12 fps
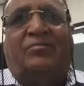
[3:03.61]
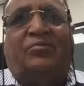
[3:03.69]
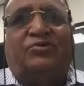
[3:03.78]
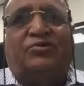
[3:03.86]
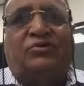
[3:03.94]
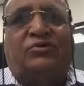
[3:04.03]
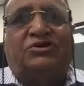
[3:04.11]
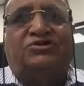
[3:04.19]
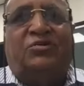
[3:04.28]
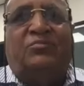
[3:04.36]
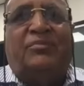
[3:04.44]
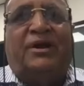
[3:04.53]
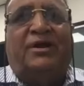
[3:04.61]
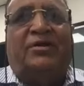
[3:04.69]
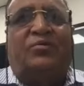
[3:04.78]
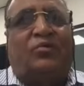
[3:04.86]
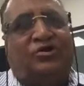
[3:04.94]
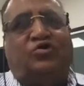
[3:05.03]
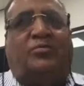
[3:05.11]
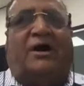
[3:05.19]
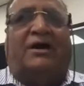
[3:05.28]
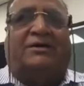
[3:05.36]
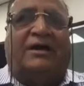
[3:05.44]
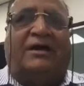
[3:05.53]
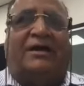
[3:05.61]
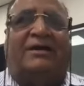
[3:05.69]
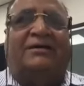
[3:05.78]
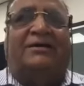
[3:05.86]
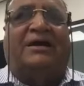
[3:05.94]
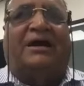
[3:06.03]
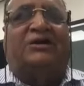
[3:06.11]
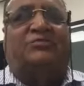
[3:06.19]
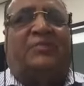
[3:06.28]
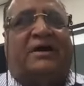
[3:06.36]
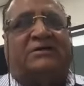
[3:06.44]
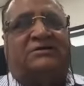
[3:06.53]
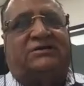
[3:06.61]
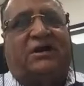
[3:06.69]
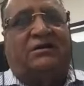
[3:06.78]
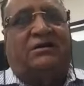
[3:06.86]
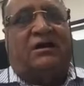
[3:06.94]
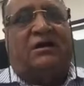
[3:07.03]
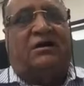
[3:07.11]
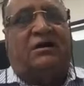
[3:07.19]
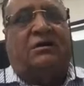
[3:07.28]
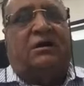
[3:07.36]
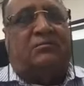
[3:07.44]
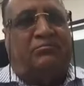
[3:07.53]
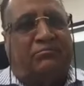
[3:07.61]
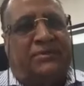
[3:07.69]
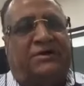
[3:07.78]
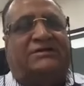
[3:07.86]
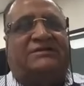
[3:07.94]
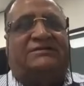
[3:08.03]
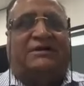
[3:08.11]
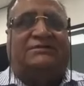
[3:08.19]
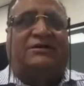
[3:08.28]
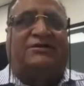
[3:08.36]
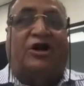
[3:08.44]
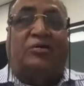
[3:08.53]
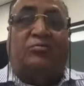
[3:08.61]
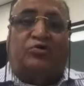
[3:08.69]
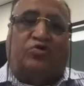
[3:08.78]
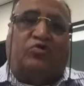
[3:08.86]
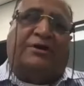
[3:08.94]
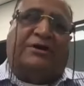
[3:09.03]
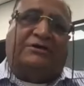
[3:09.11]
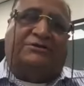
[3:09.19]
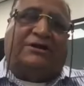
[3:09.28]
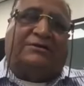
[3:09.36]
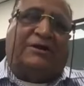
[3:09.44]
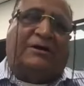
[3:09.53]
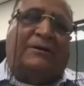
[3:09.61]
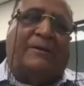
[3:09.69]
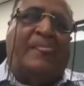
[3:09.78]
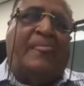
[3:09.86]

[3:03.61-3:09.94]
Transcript: भुट्टो इज़म में कोई तो बात है कि आज पाकिस्तान का हर मर्द सियासतदान भुट्टो बनना चाहता है